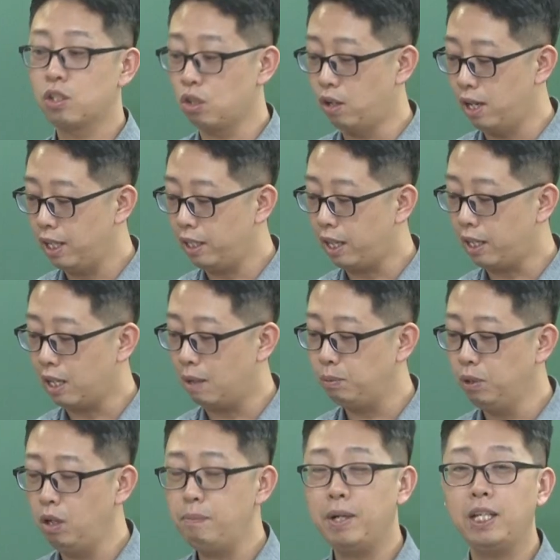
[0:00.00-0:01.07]
저항의
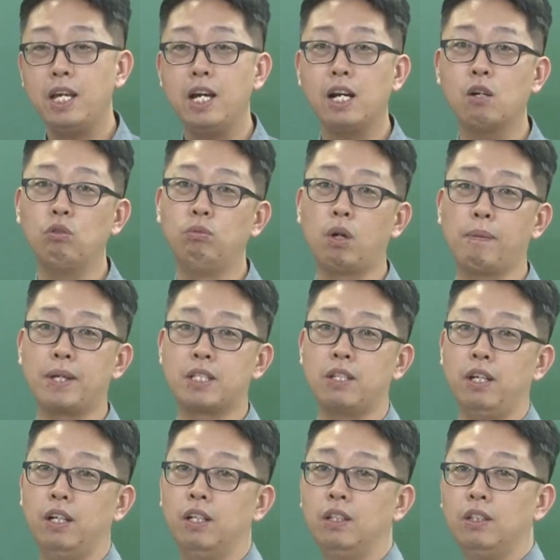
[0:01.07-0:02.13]
값은 얼마냐 라고
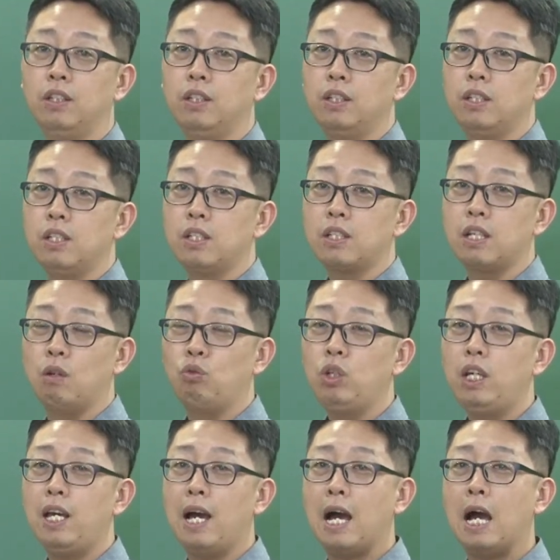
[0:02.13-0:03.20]
물어봤어요 자
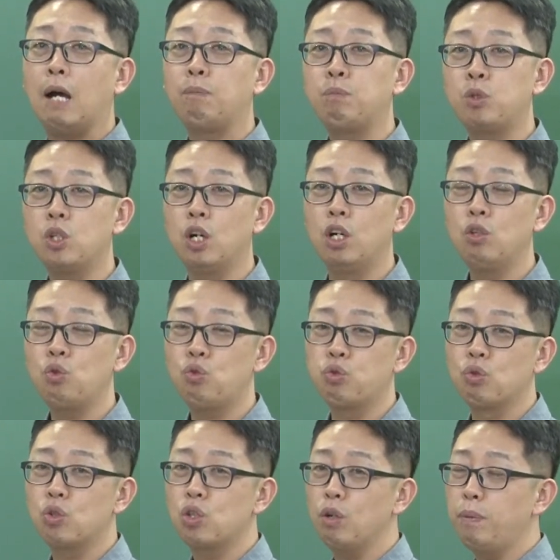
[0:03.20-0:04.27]
우리 앞전
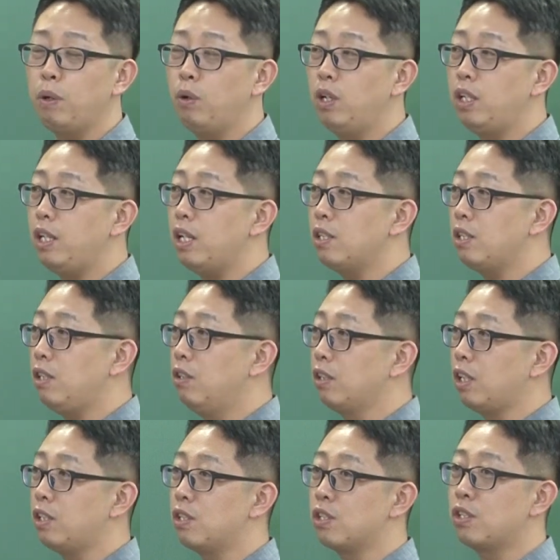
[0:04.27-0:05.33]
중첩의 원리에서 이런
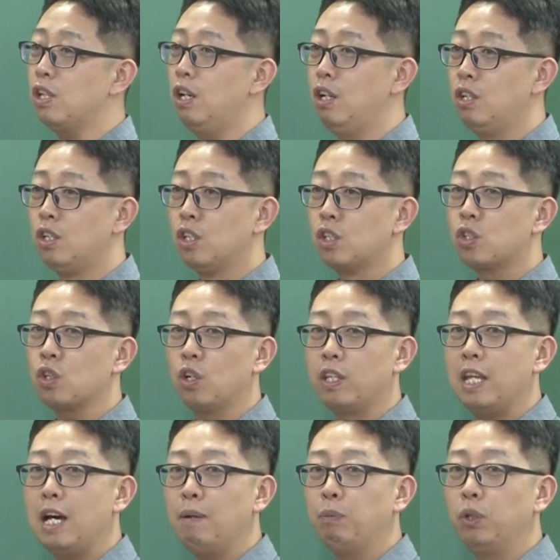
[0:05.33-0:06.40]
게 있었죠
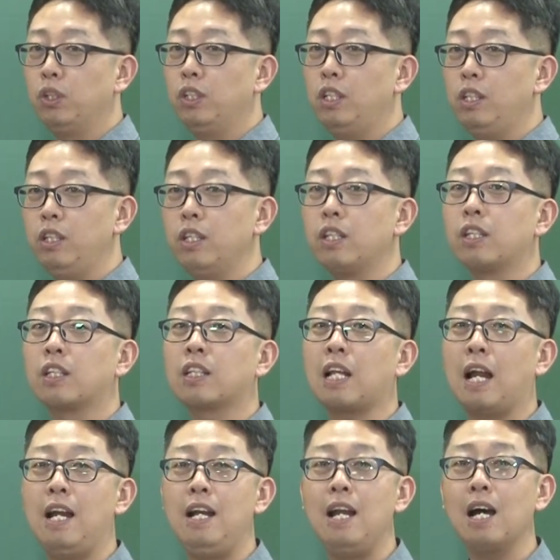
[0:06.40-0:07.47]
전화번호를
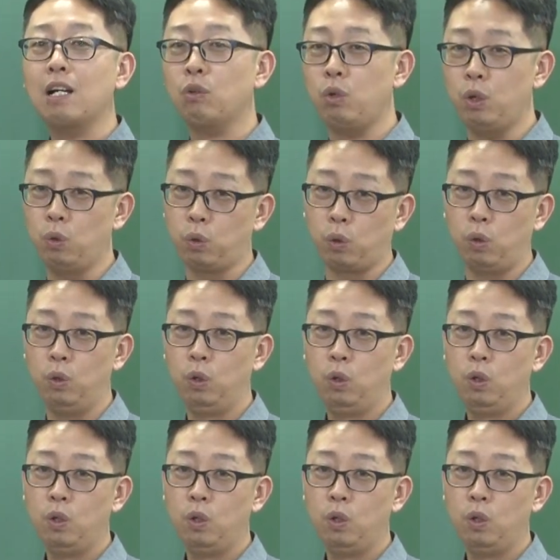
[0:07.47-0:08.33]
단락회로로,